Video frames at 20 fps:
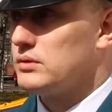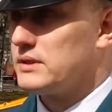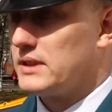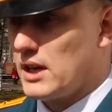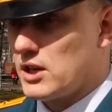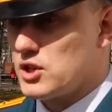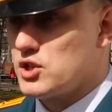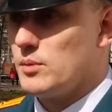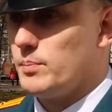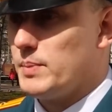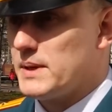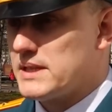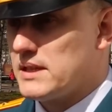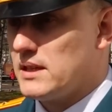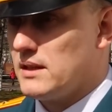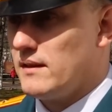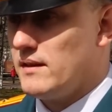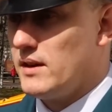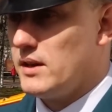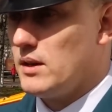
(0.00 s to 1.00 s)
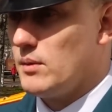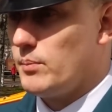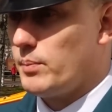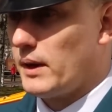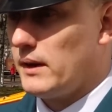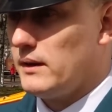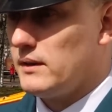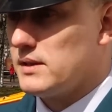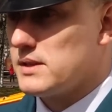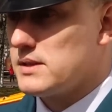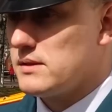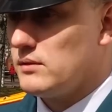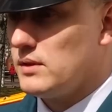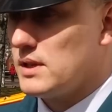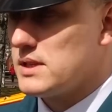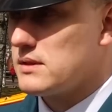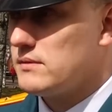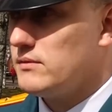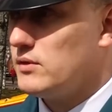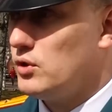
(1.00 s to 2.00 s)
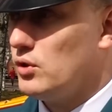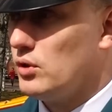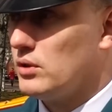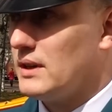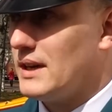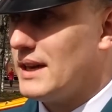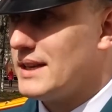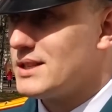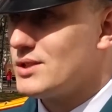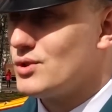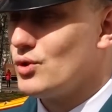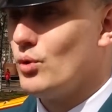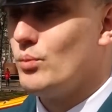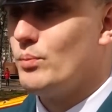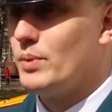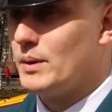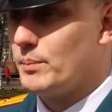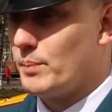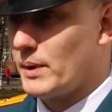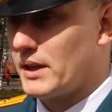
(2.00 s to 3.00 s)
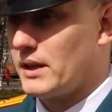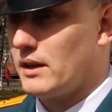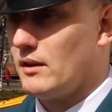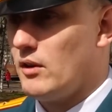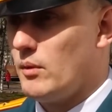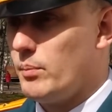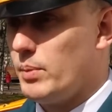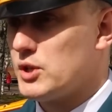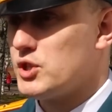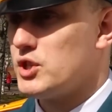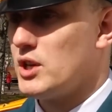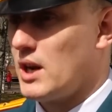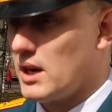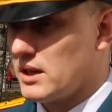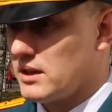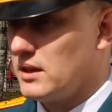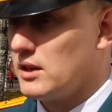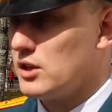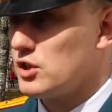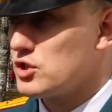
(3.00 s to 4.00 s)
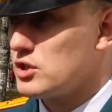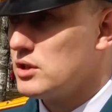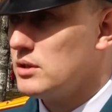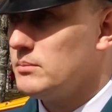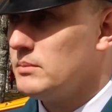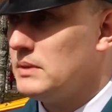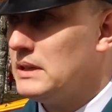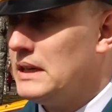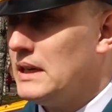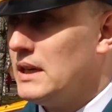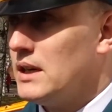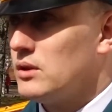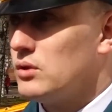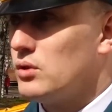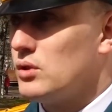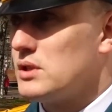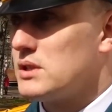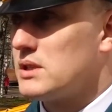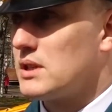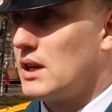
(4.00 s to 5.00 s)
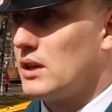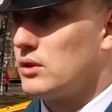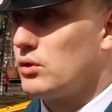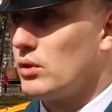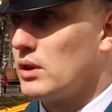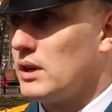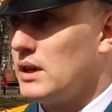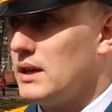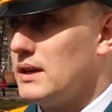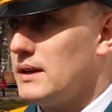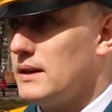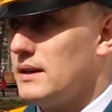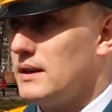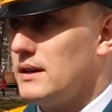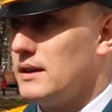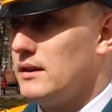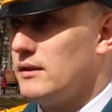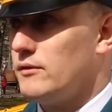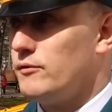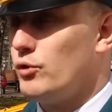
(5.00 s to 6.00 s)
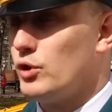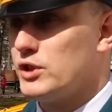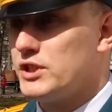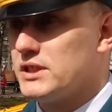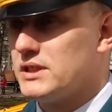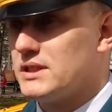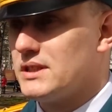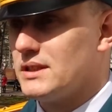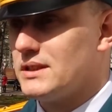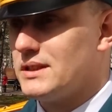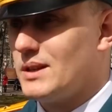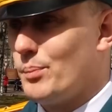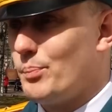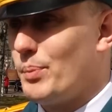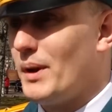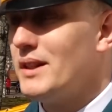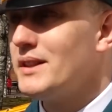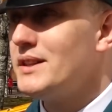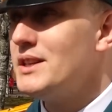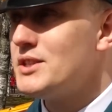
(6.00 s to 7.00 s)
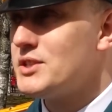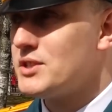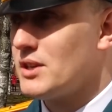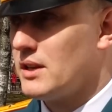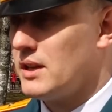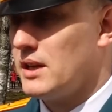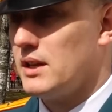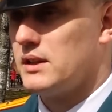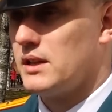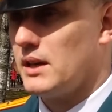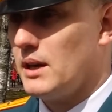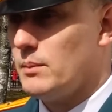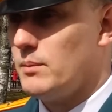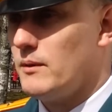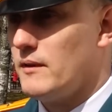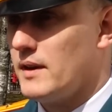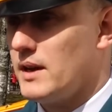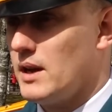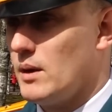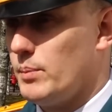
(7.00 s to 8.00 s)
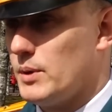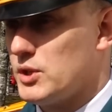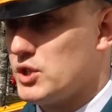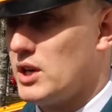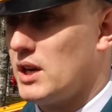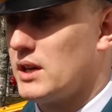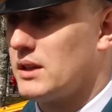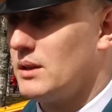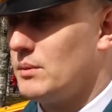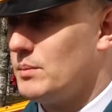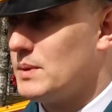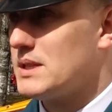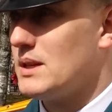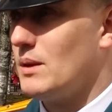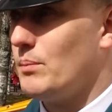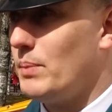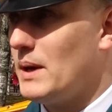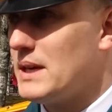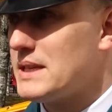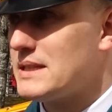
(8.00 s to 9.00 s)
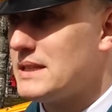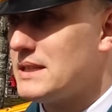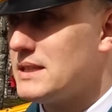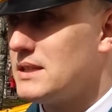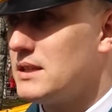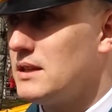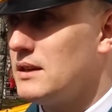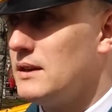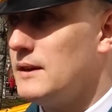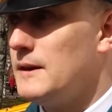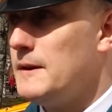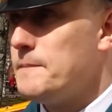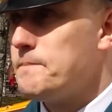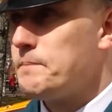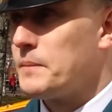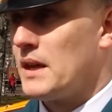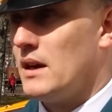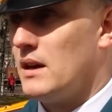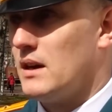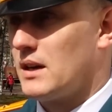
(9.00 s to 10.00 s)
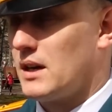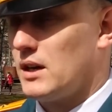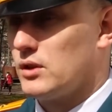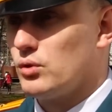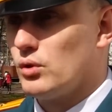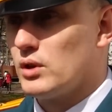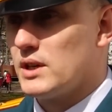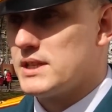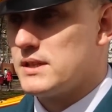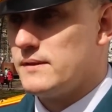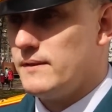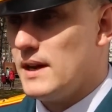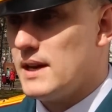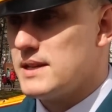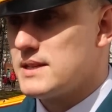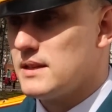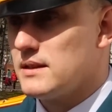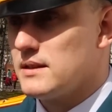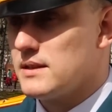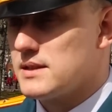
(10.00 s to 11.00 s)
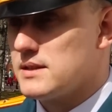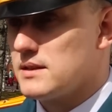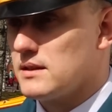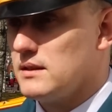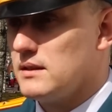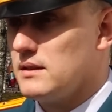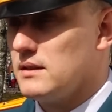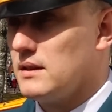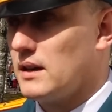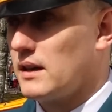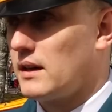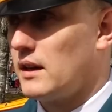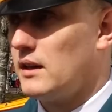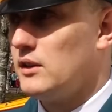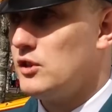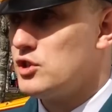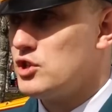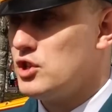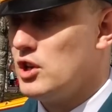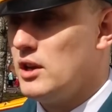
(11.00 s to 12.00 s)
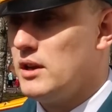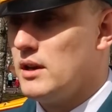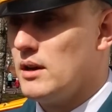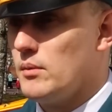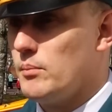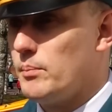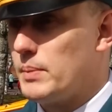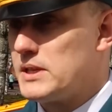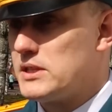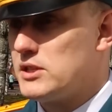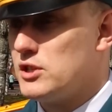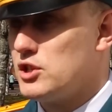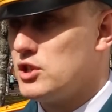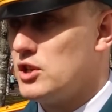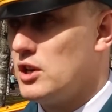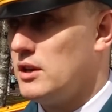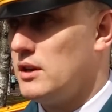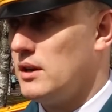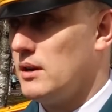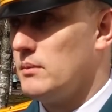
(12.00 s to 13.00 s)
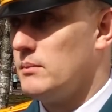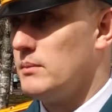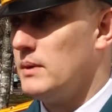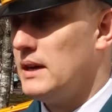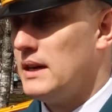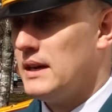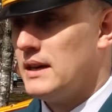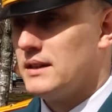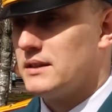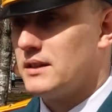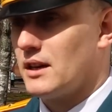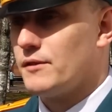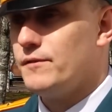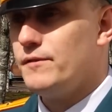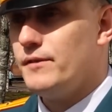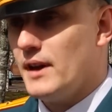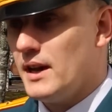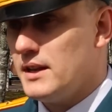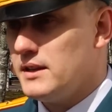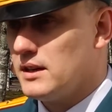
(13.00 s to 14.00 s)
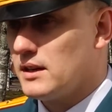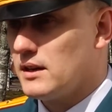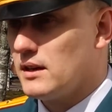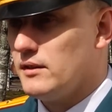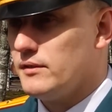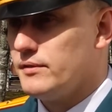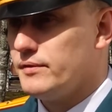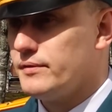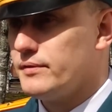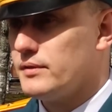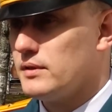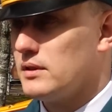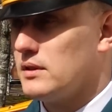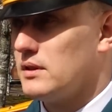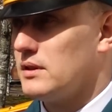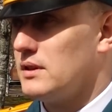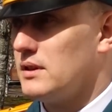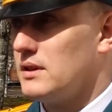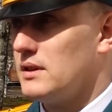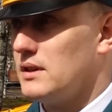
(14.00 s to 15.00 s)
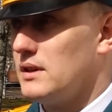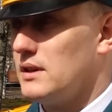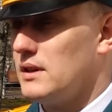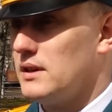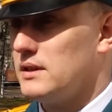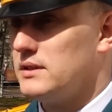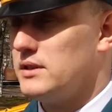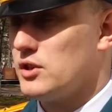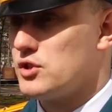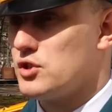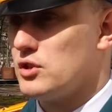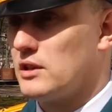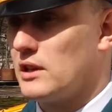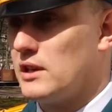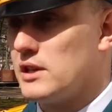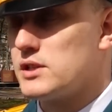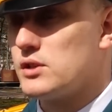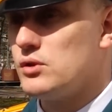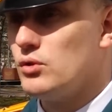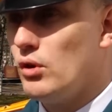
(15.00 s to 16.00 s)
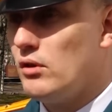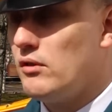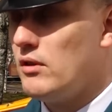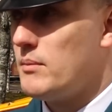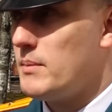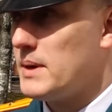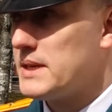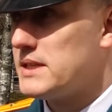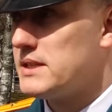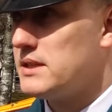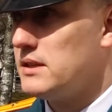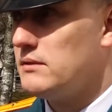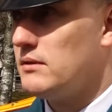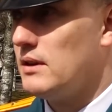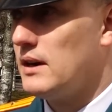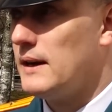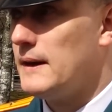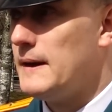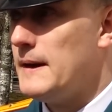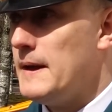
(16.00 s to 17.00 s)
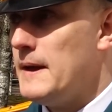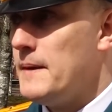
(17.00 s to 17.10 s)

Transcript: также постановлением правительства у нас введен особый противопожарный режим, то есть который э, вводит дополнительные требования пожарной безопасности, э, которые связаны с э, ограничением, посещением торфяников, значит, лесного массива